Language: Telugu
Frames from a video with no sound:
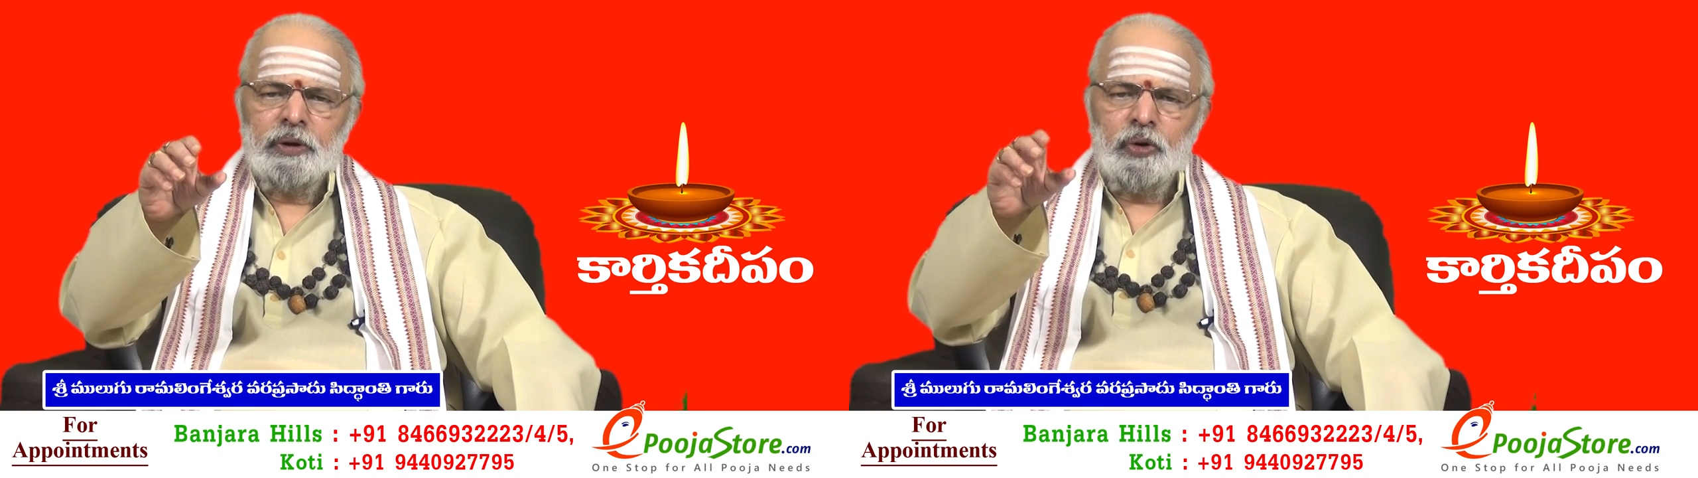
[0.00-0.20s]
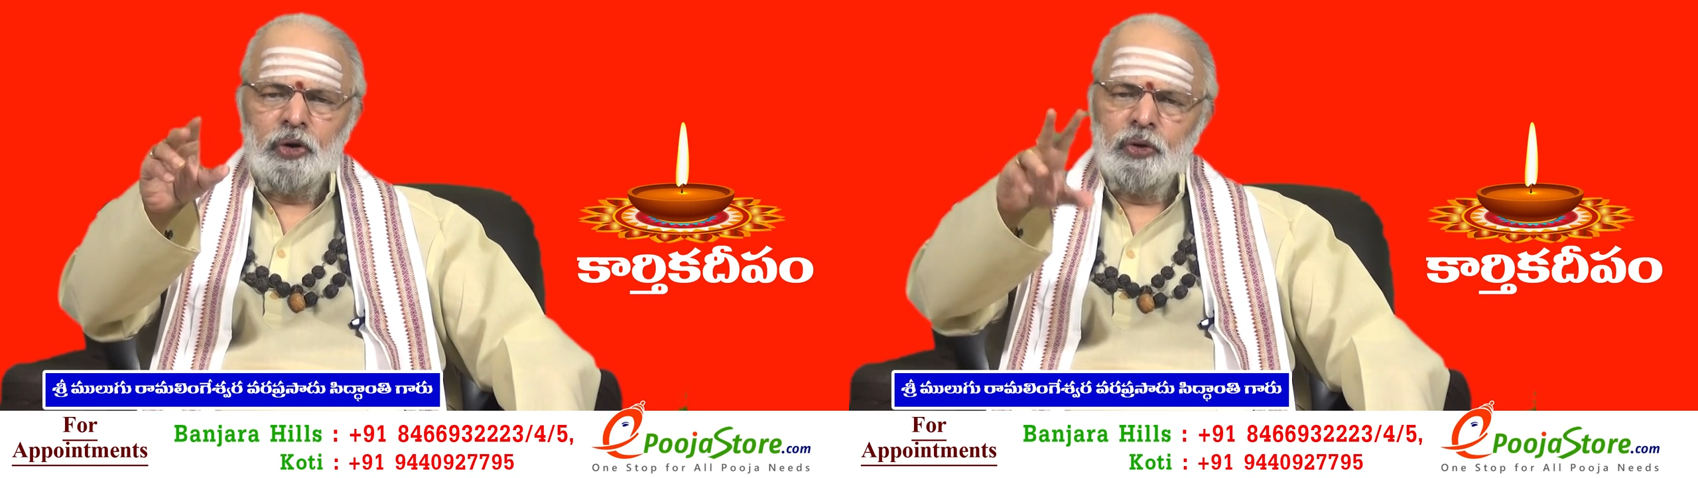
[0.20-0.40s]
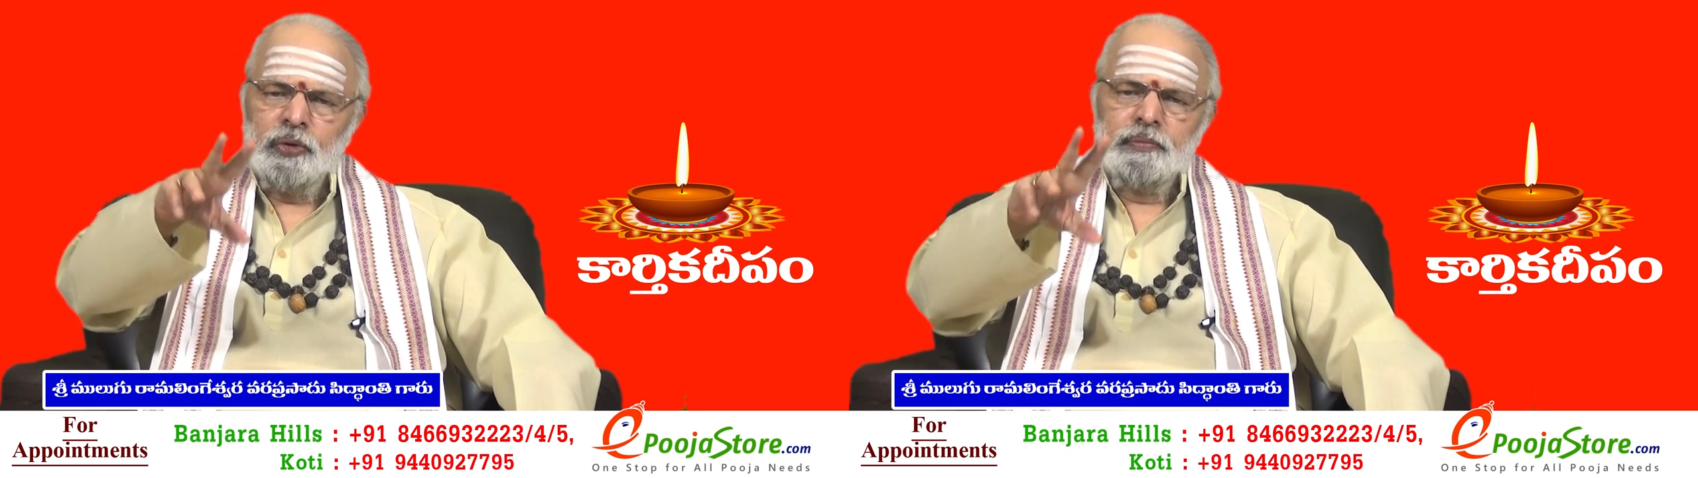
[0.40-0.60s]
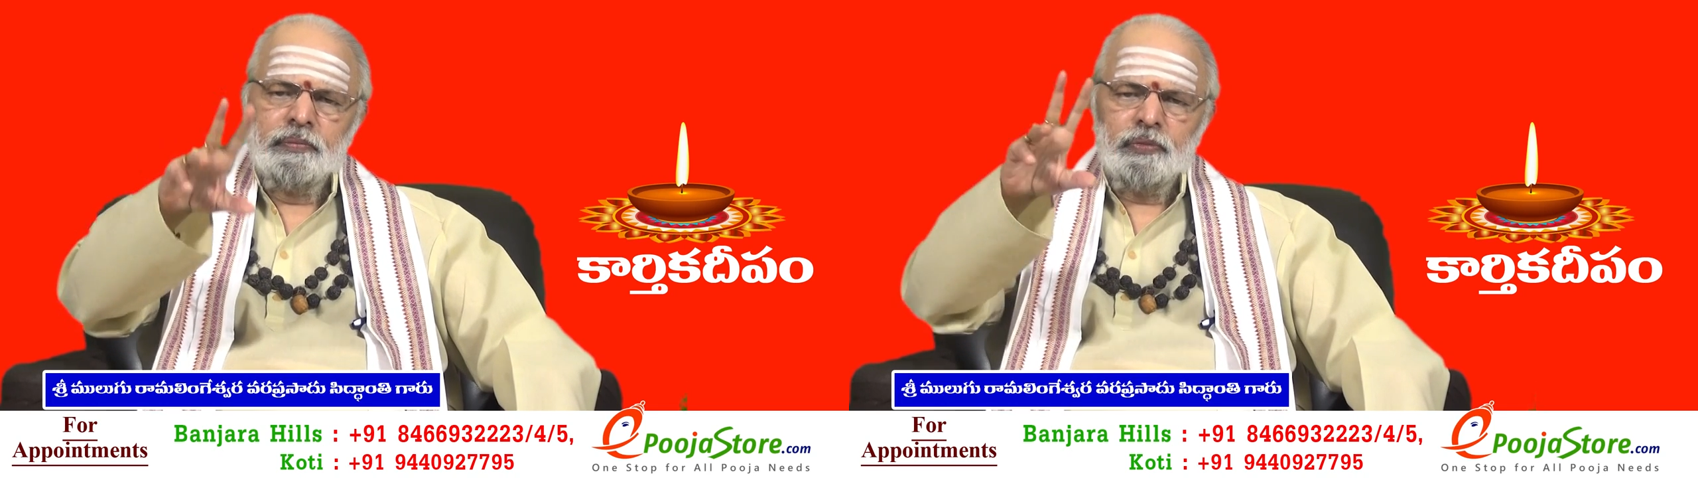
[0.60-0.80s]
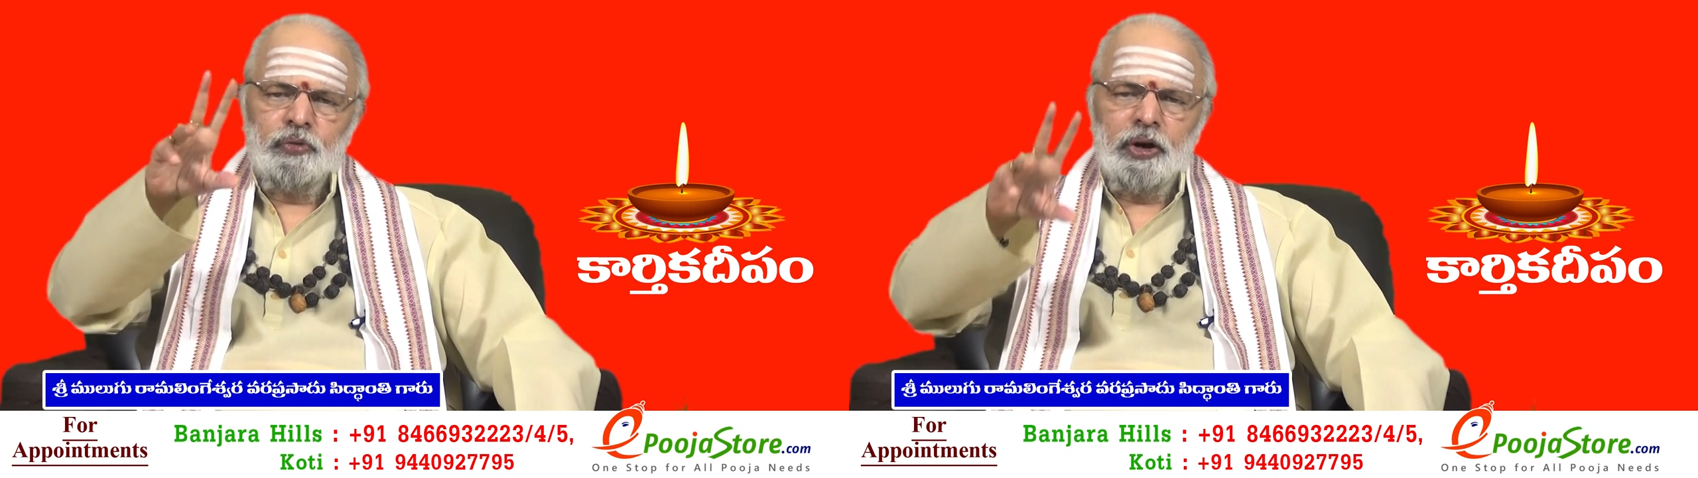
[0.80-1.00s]
రెండు
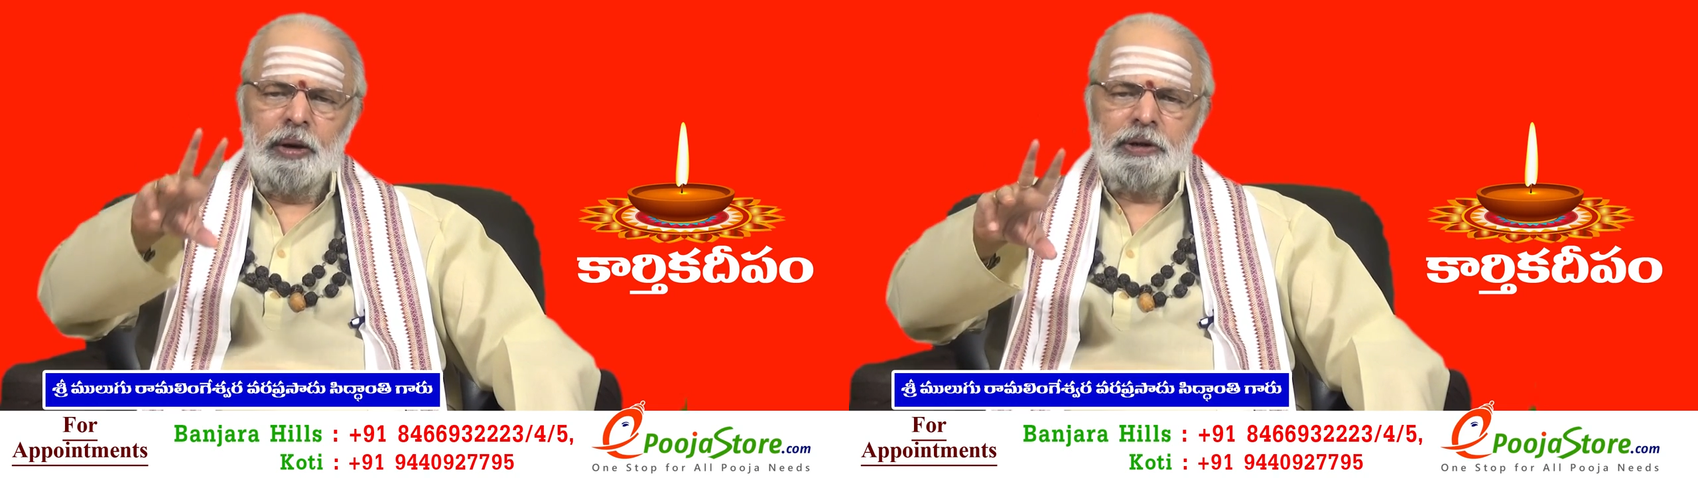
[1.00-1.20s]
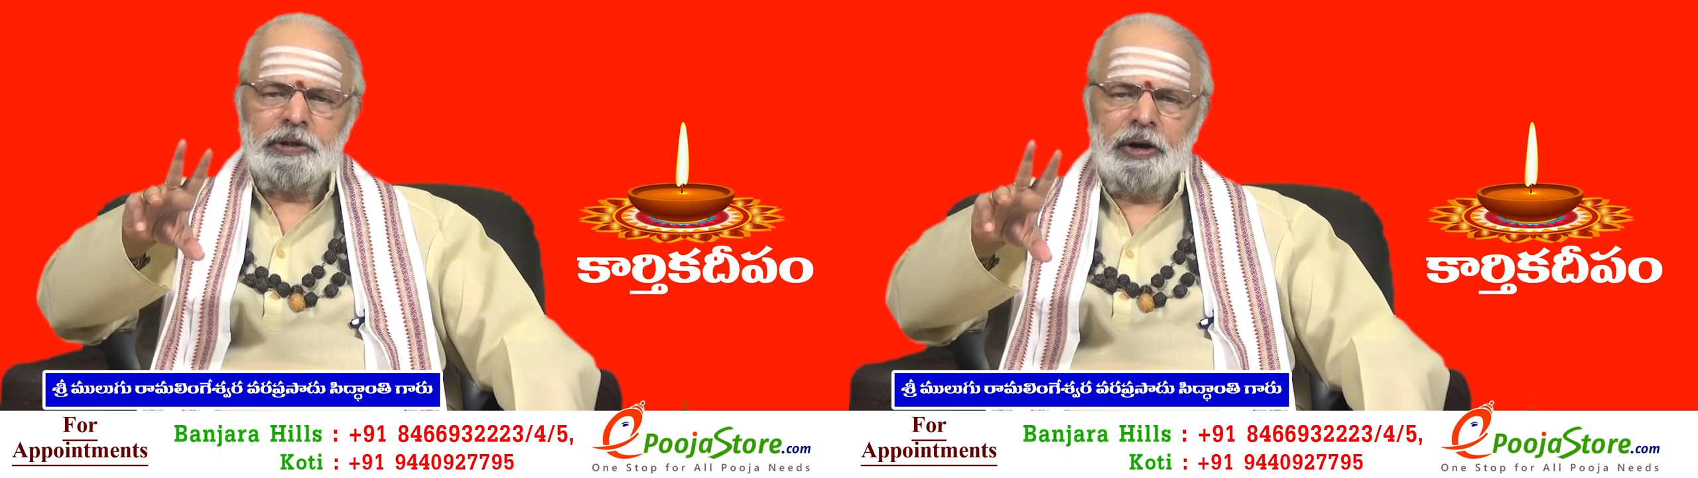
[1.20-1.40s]
ఓ నమ